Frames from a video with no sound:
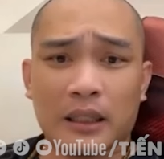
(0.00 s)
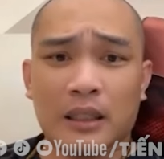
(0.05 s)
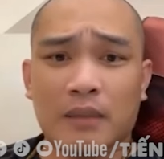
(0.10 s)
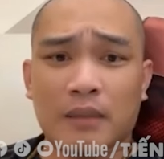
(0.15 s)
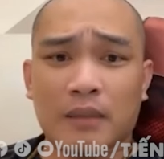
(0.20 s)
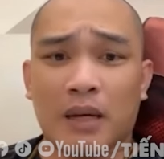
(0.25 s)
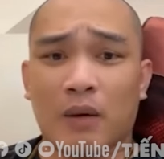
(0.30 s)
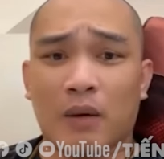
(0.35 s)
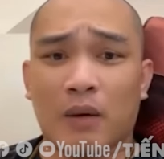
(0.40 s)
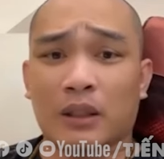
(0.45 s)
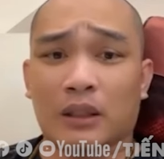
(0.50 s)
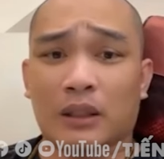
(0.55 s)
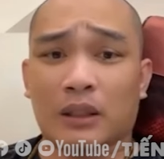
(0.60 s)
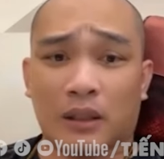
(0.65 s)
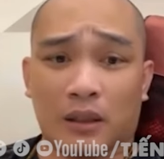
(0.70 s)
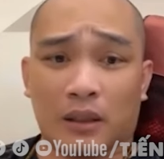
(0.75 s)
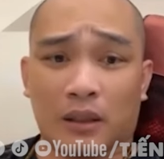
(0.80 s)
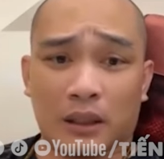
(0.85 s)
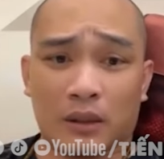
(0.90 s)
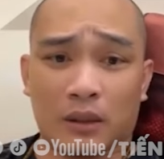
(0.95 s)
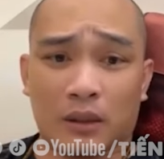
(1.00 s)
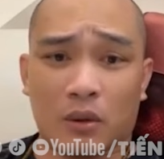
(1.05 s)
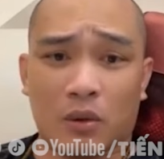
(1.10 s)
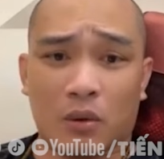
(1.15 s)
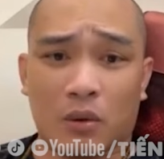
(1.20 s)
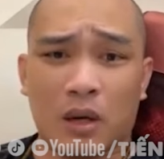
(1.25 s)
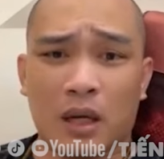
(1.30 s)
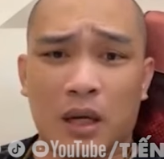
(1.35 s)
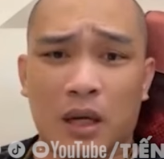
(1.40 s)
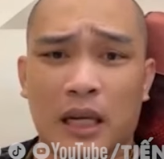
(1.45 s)
bài học lịch sử ấy
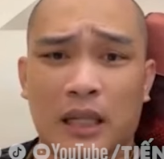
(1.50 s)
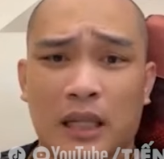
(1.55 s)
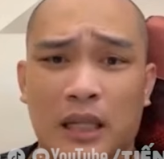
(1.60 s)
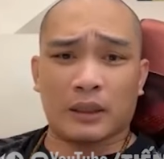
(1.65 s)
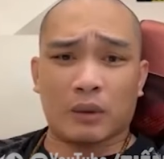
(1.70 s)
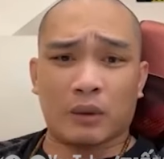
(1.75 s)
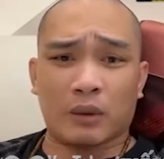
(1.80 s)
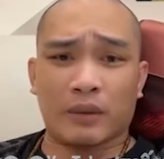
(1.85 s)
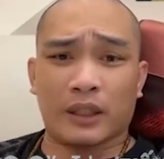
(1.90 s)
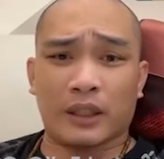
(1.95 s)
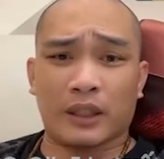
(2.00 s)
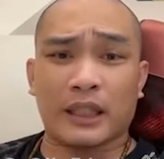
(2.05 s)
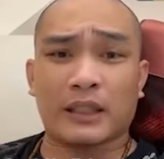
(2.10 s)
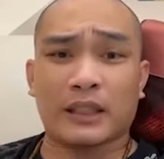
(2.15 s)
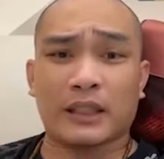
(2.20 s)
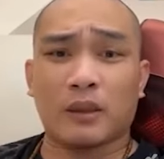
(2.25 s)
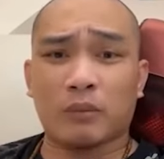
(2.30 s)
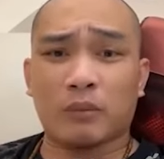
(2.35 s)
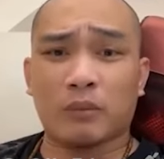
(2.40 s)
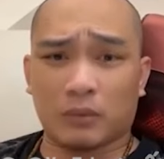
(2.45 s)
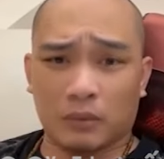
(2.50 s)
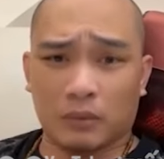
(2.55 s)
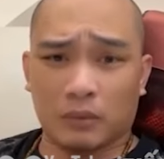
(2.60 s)
nó là gì nó về cái cách sống